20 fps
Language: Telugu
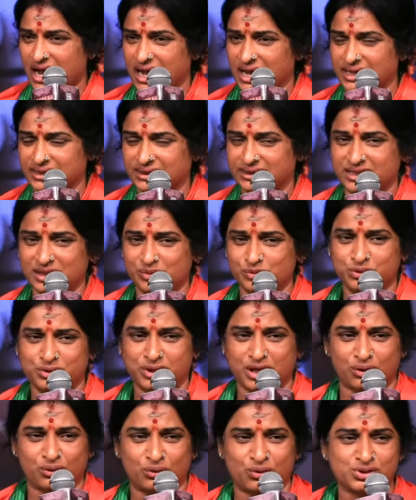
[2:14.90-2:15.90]
అగత్యం
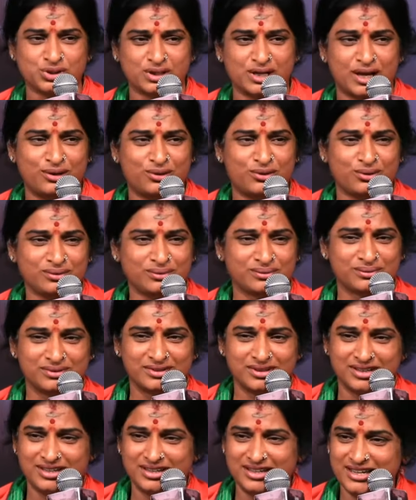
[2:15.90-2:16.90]
ఉన్న రోజులలో
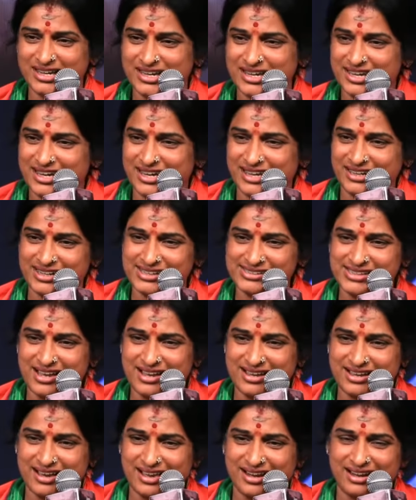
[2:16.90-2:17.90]

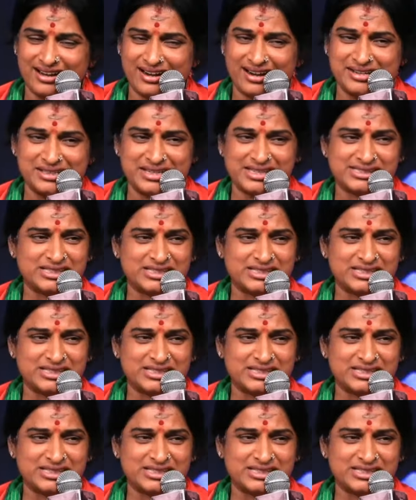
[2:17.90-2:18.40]
రజాకార్ లాంటి